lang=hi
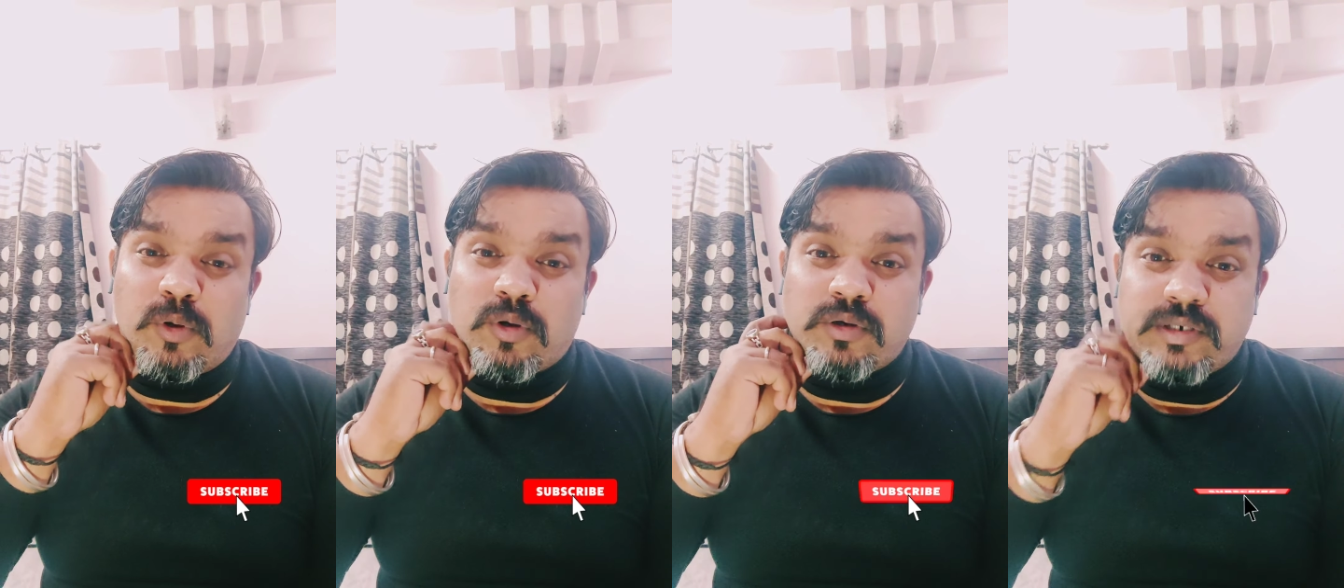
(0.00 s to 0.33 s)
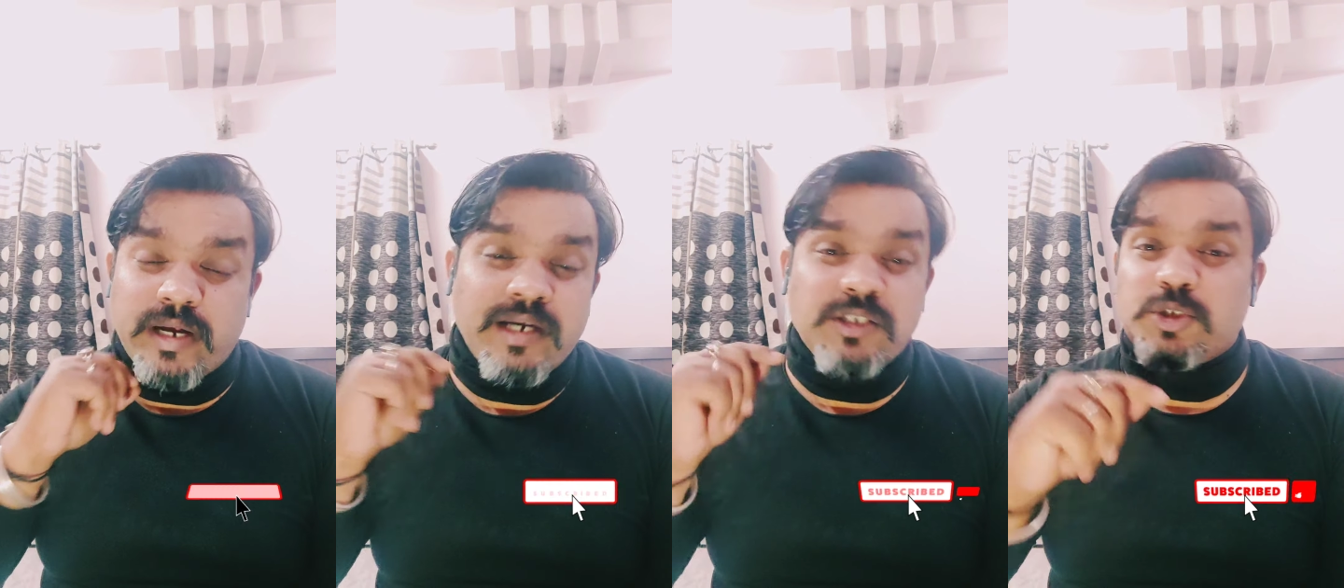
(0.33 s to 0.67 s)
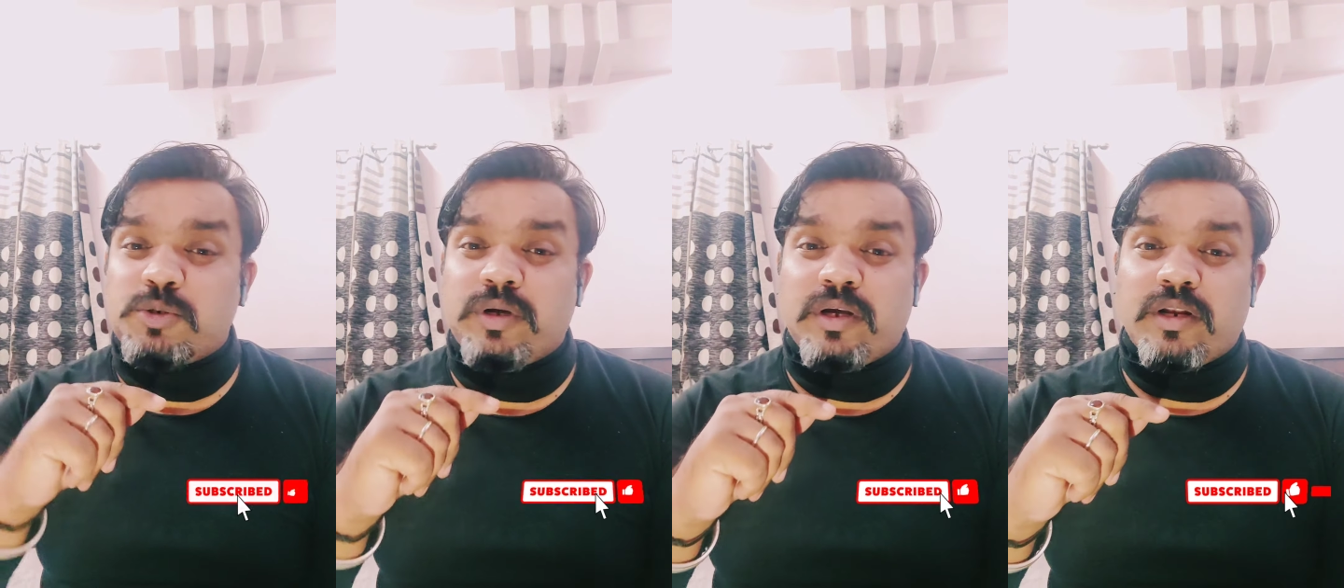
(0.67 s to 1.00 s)
कंटेंट
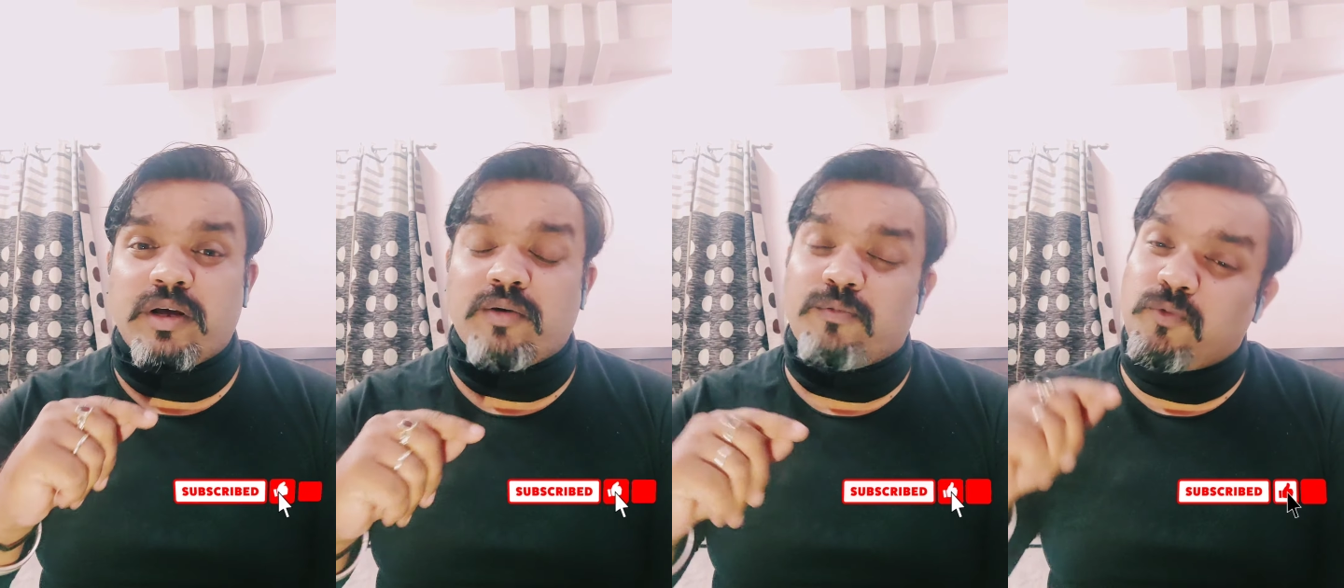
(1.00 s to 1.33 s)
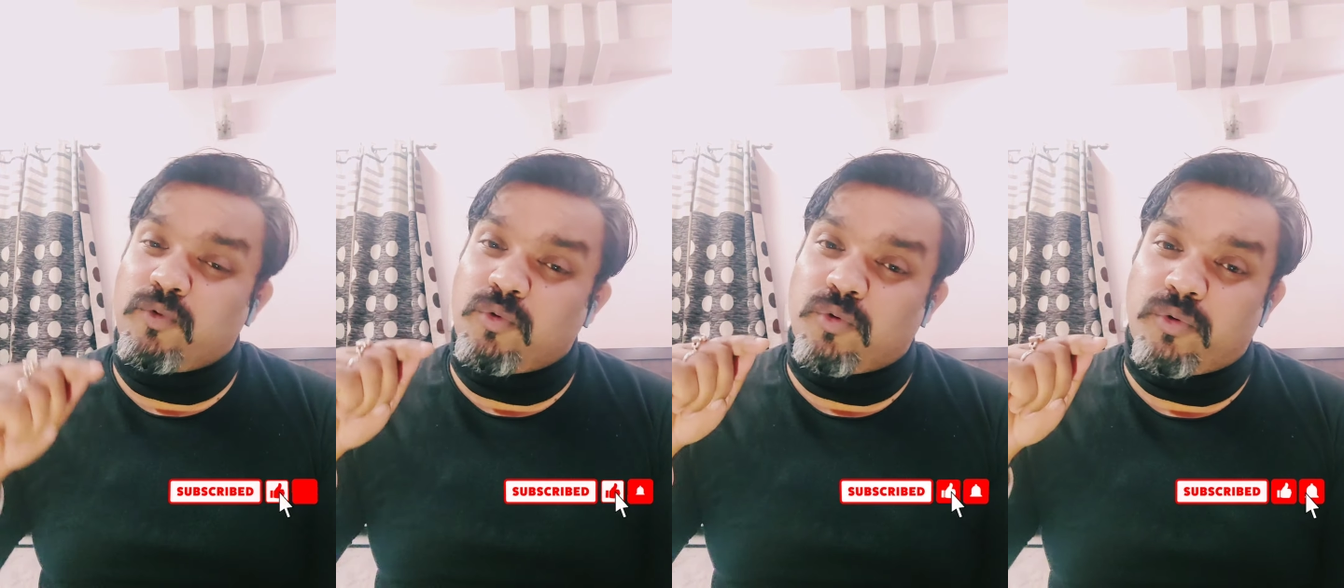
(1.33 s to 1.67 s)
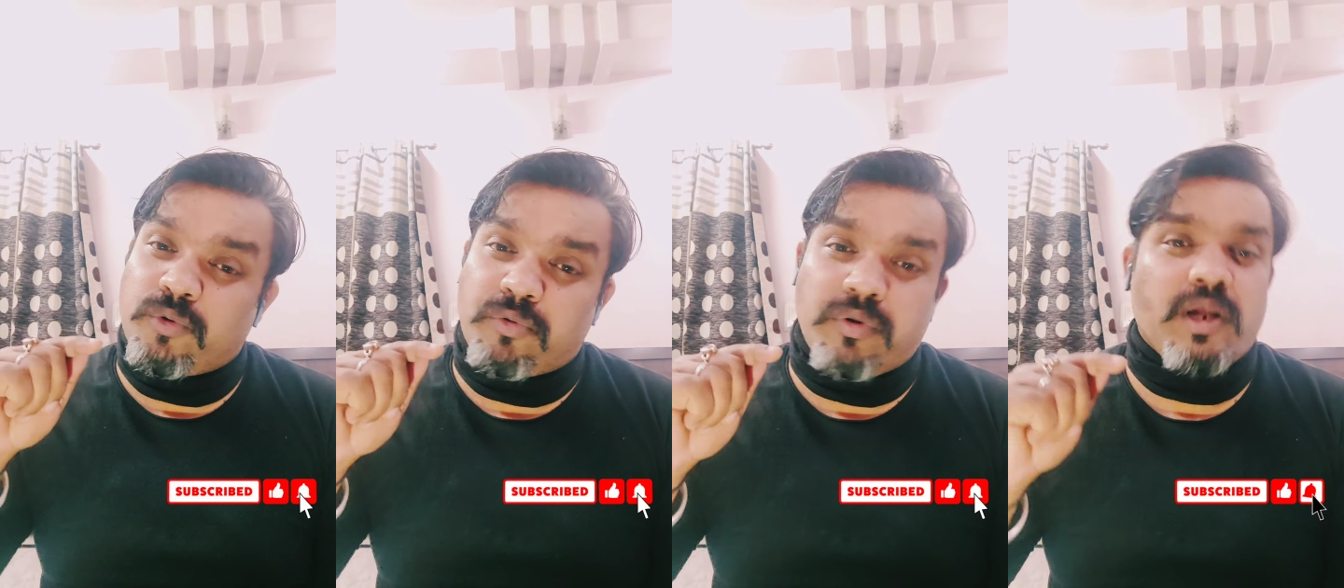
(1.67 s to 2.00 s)
जो है ना वो
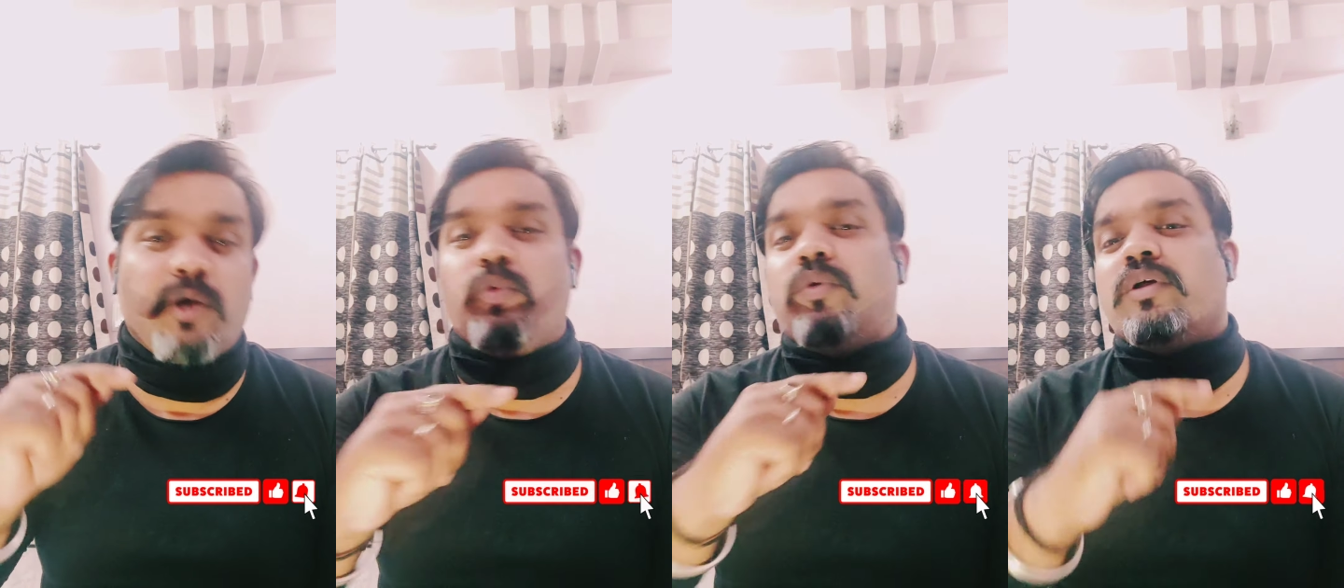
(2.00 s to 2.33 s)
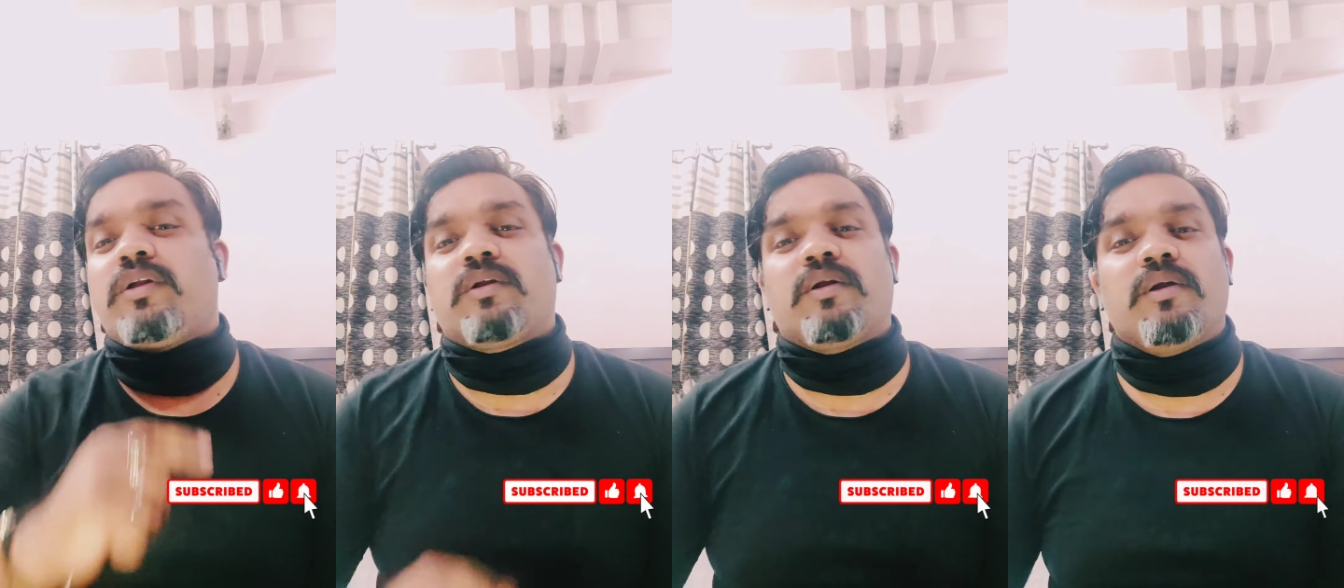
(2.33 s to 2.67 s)
रेगुलर